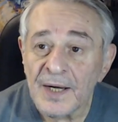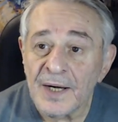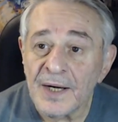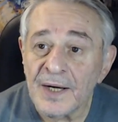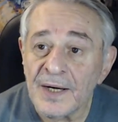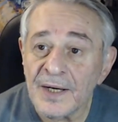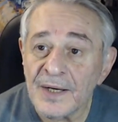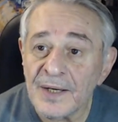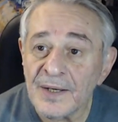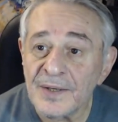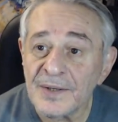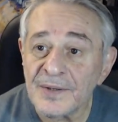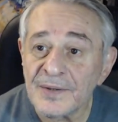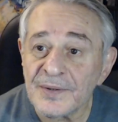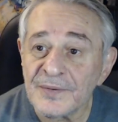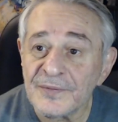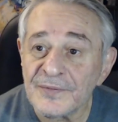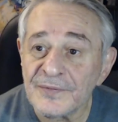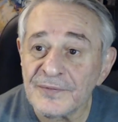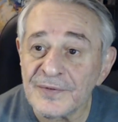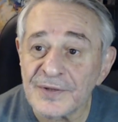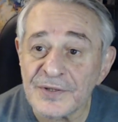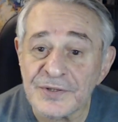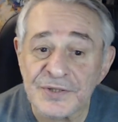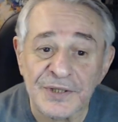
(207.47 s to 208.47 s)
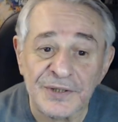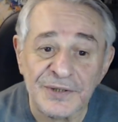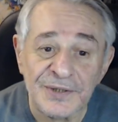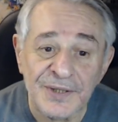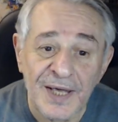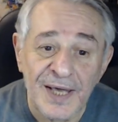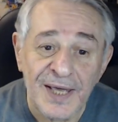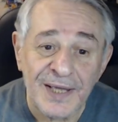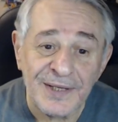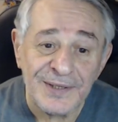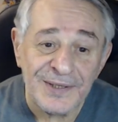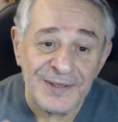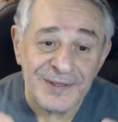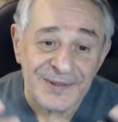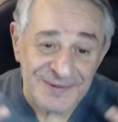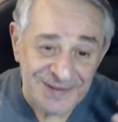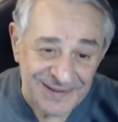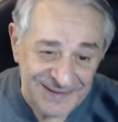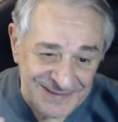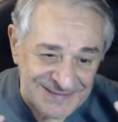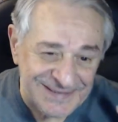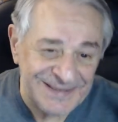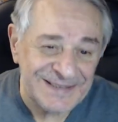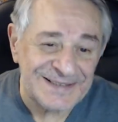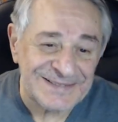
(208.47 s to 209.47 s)
а, в ожидании, так
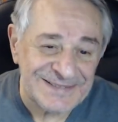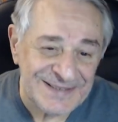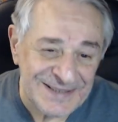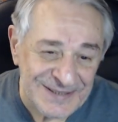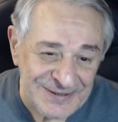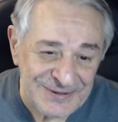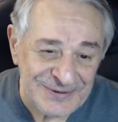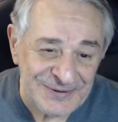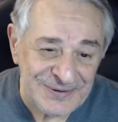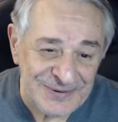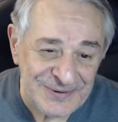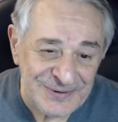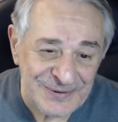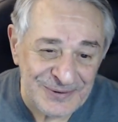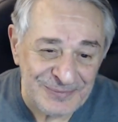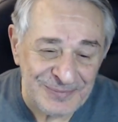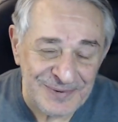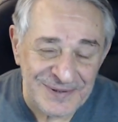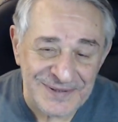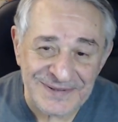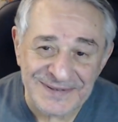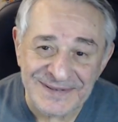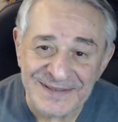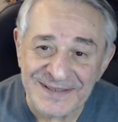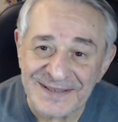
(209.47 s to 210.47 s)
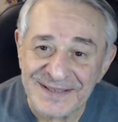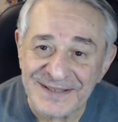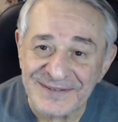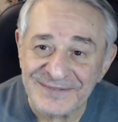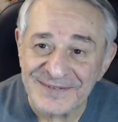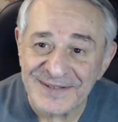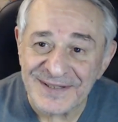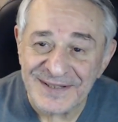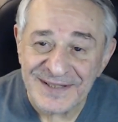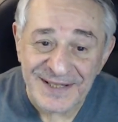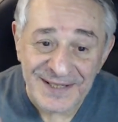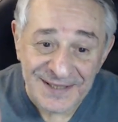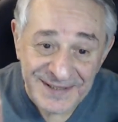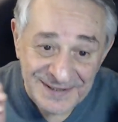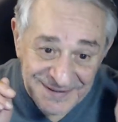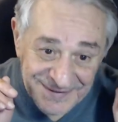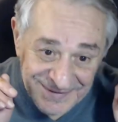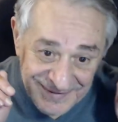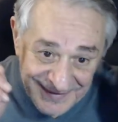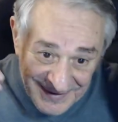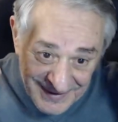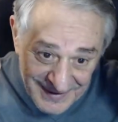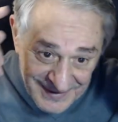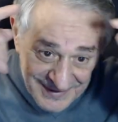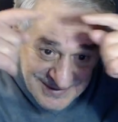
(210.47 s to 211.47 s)
сказать, образно говоря,
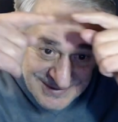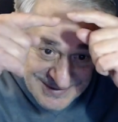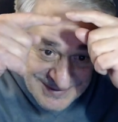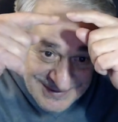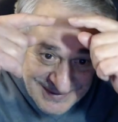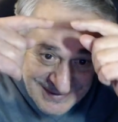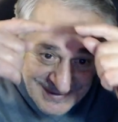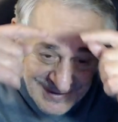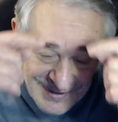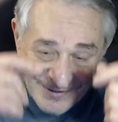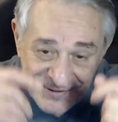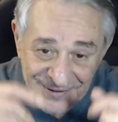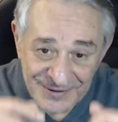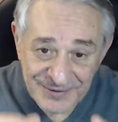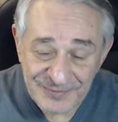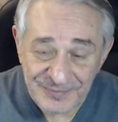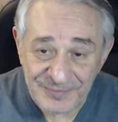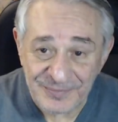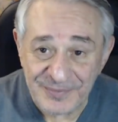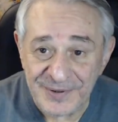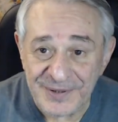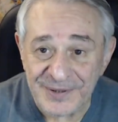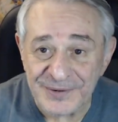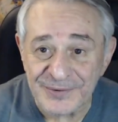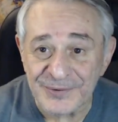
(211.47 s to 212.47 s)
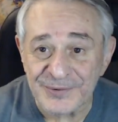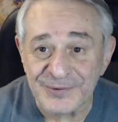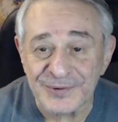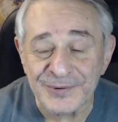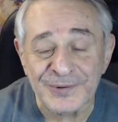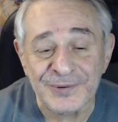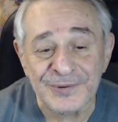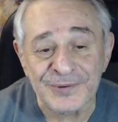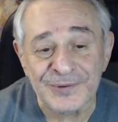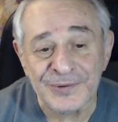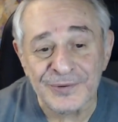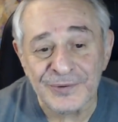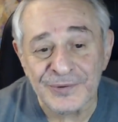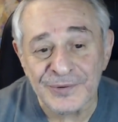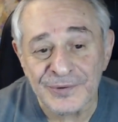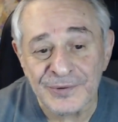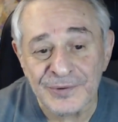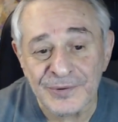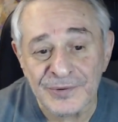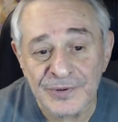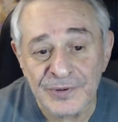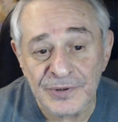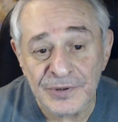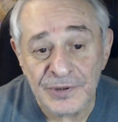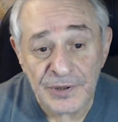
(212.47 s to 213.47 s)
когда сигналы придут друг к
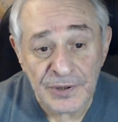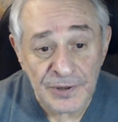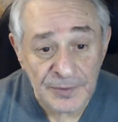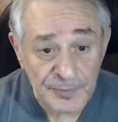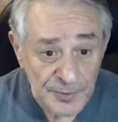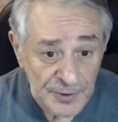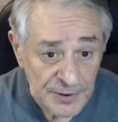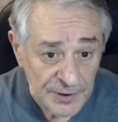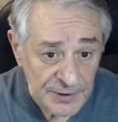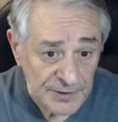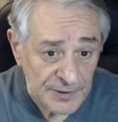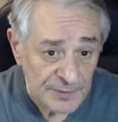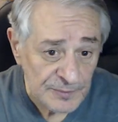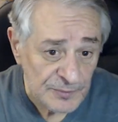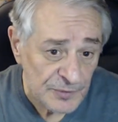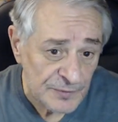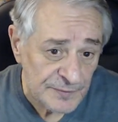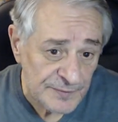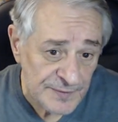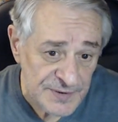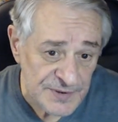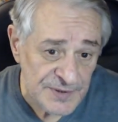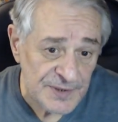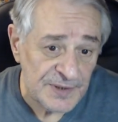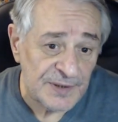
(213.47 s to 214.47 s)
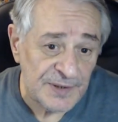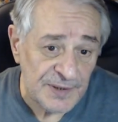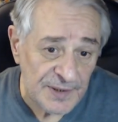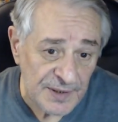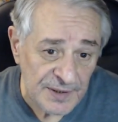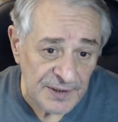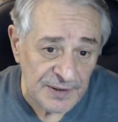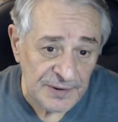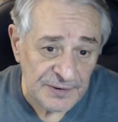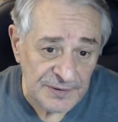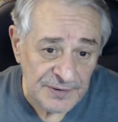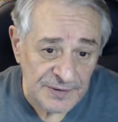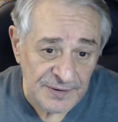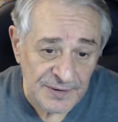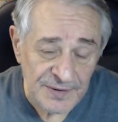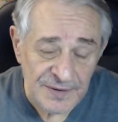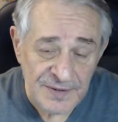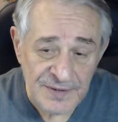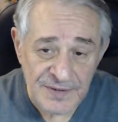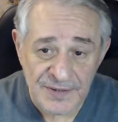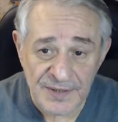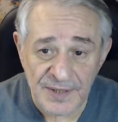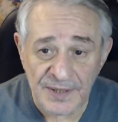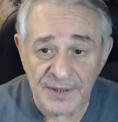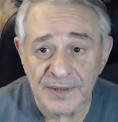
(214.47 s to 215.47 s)
другу. И поэтому возникает э,
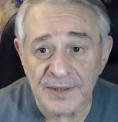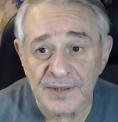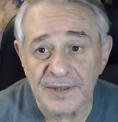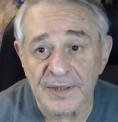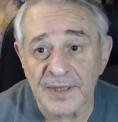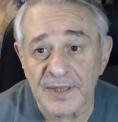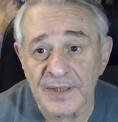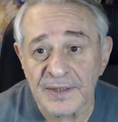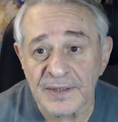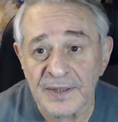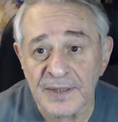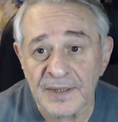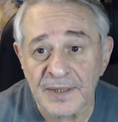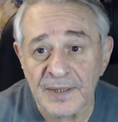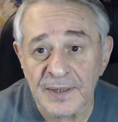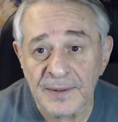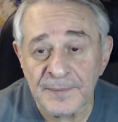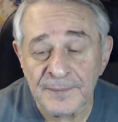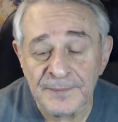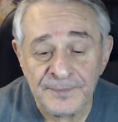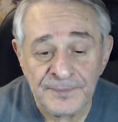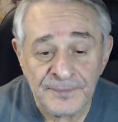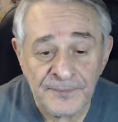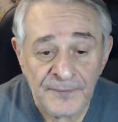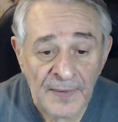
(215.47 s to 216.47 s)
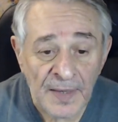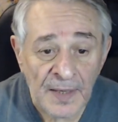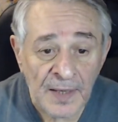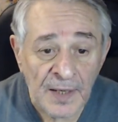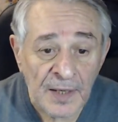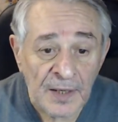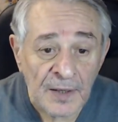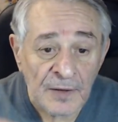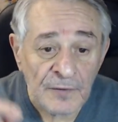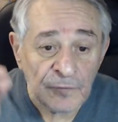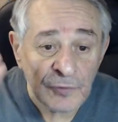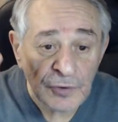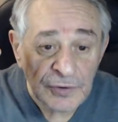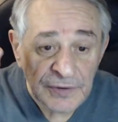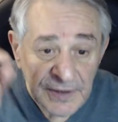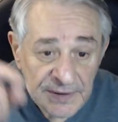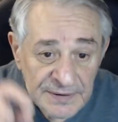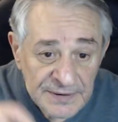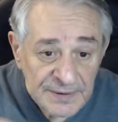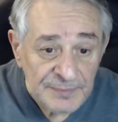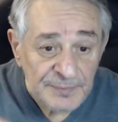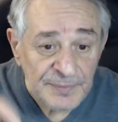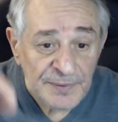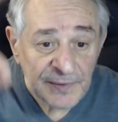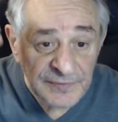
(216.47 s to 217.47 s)
заикание. Вот
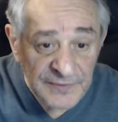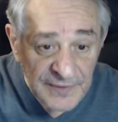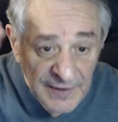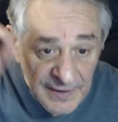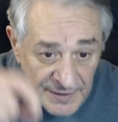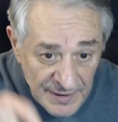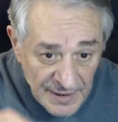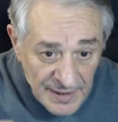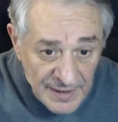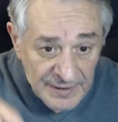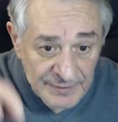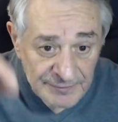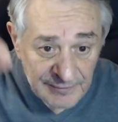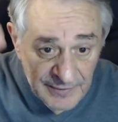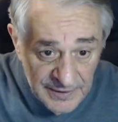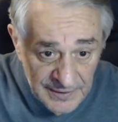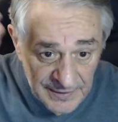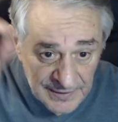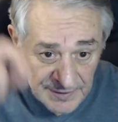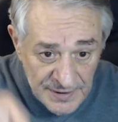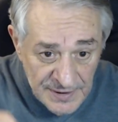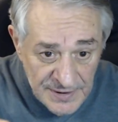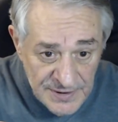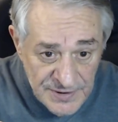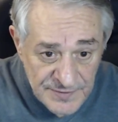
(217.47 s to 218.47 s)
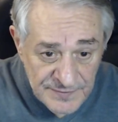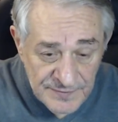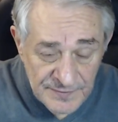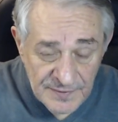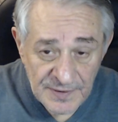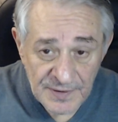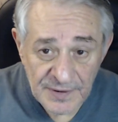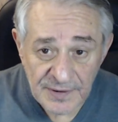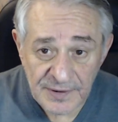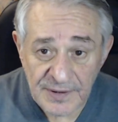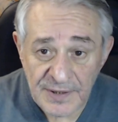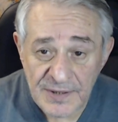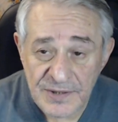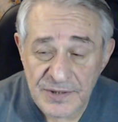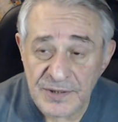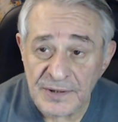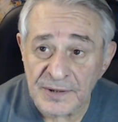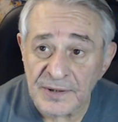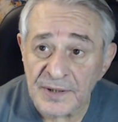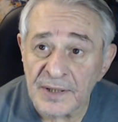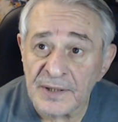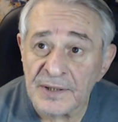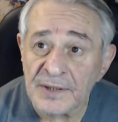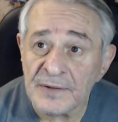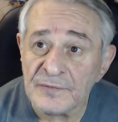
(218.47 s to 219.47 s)
это повторяемое действие, если
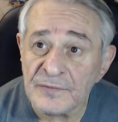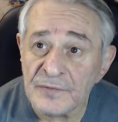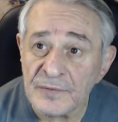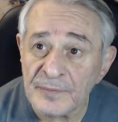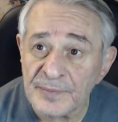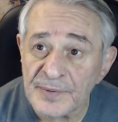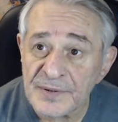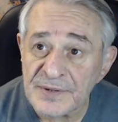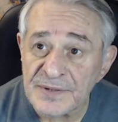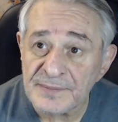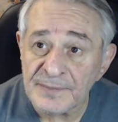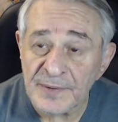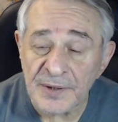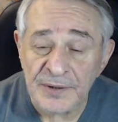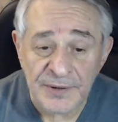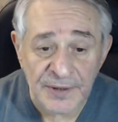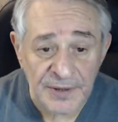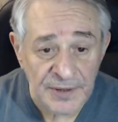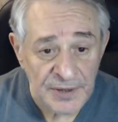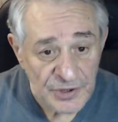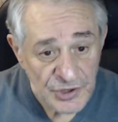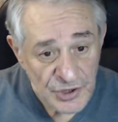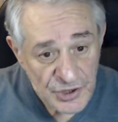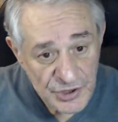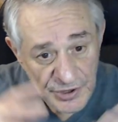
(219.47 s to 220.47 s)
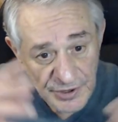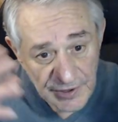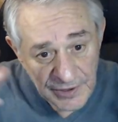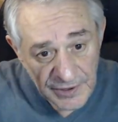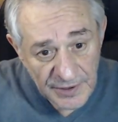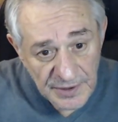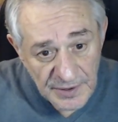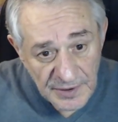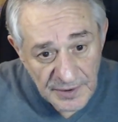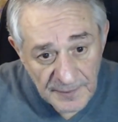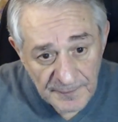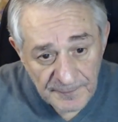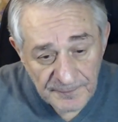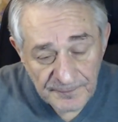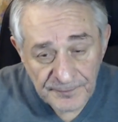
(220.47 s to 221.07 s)
на него посмотреть шире,